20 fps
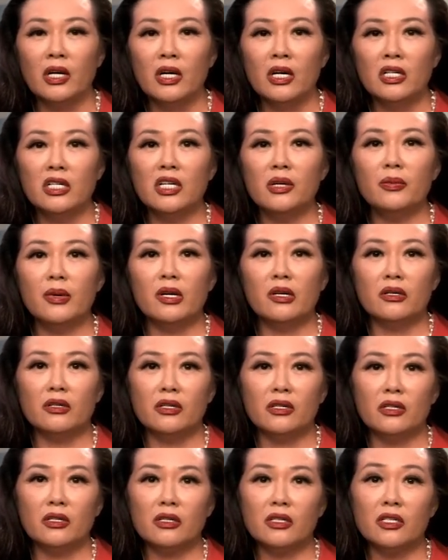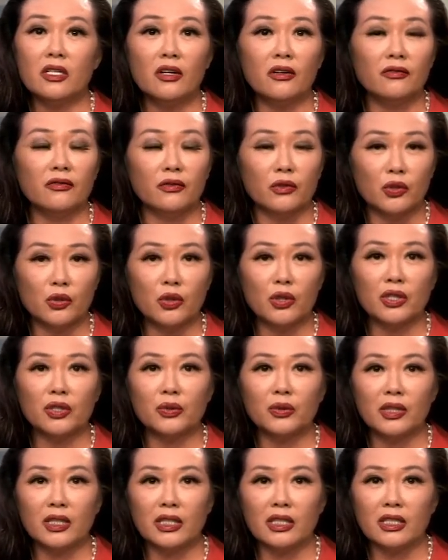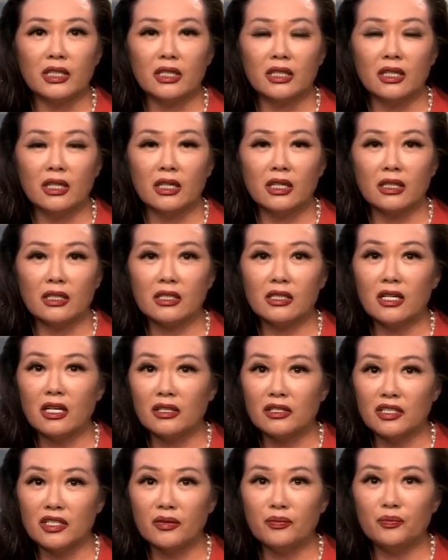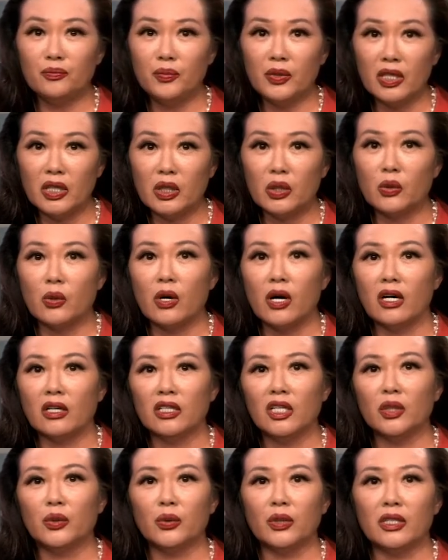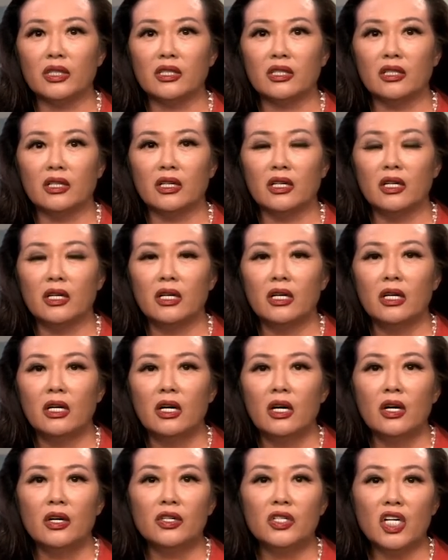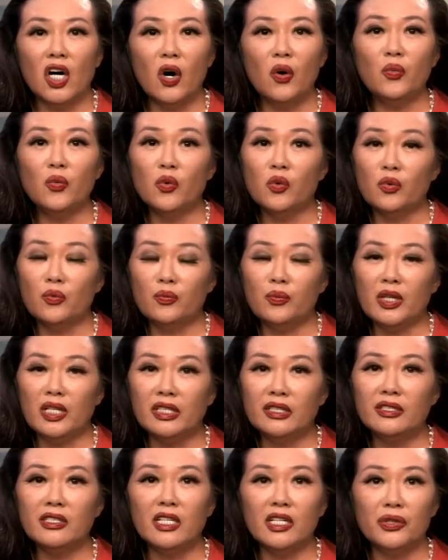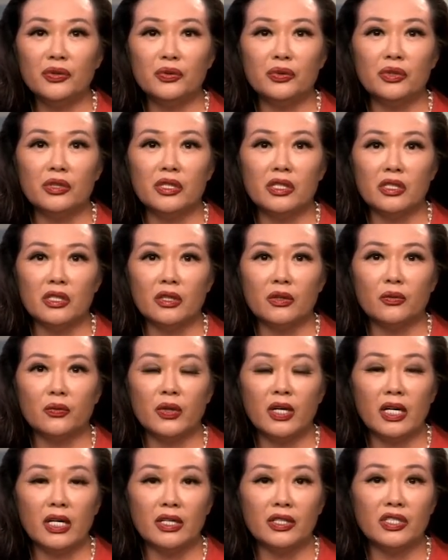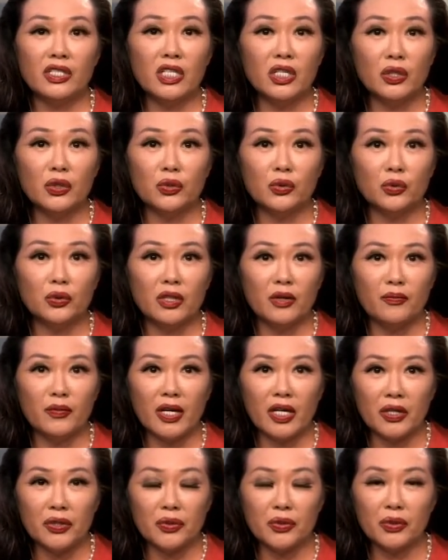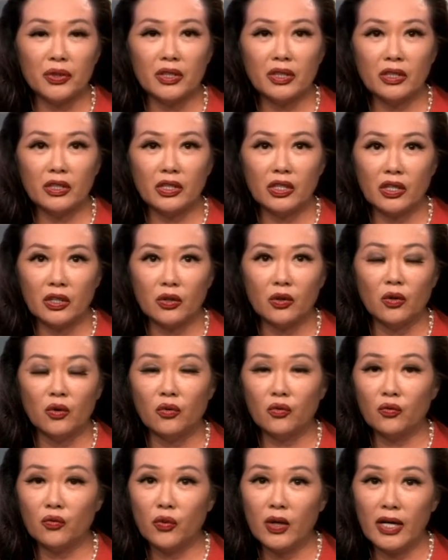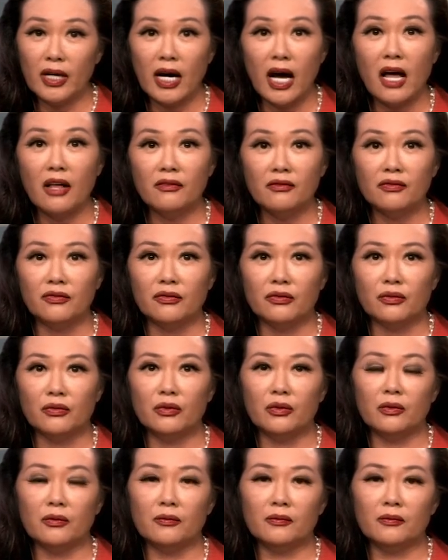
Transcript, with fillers: 日本政府做出了一个丧心病狂的对策：招募民间女子为进驻的美军提供慰安服务，